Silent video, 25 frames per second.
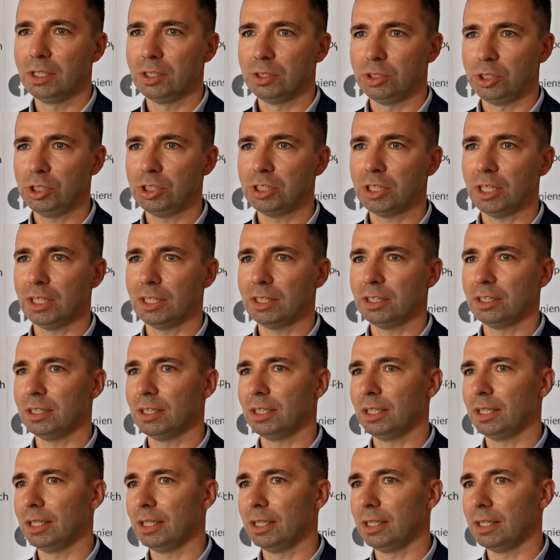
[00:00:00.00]
Dzisiaj
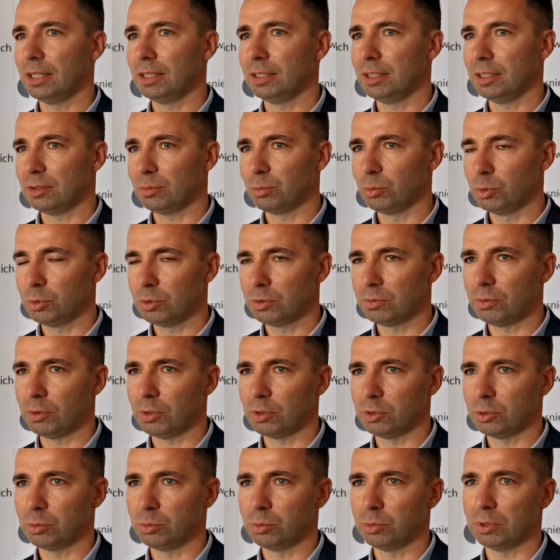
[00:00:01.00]
e, jest mnóstwo
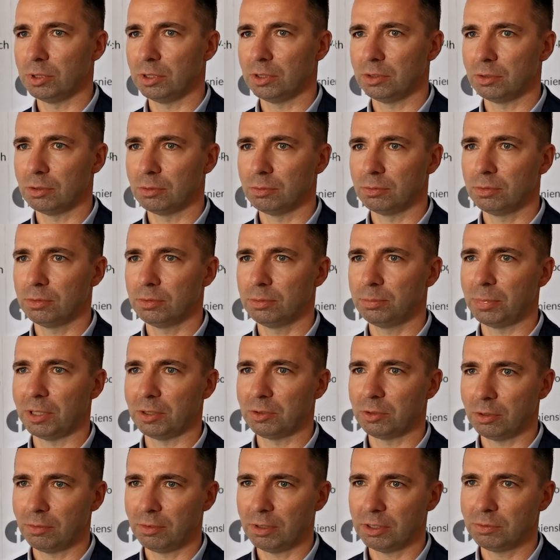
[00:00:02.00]
osób, które chcą
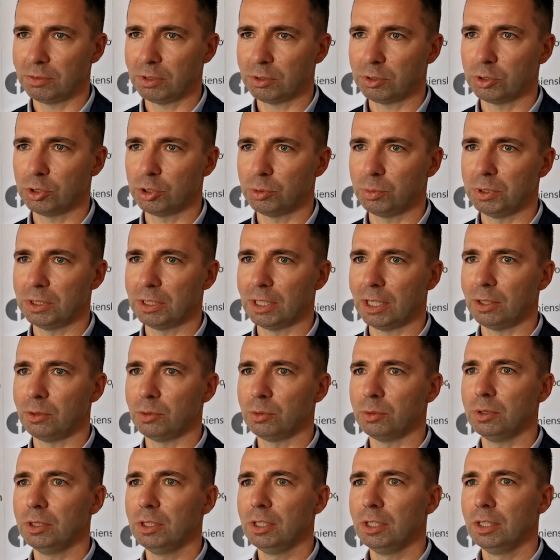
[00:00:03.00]
pracować w naszym
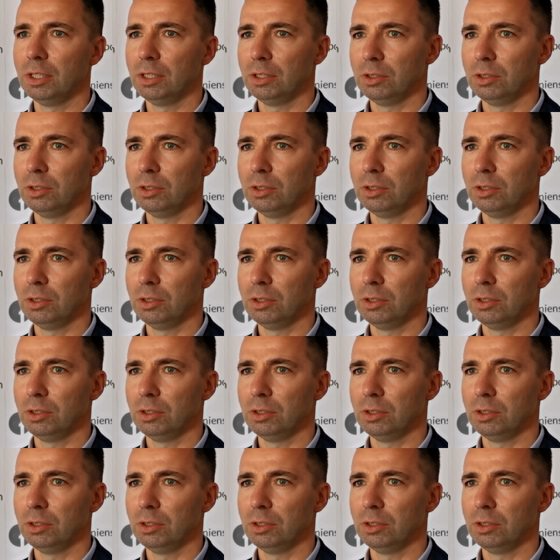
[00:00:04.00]
szpitalu.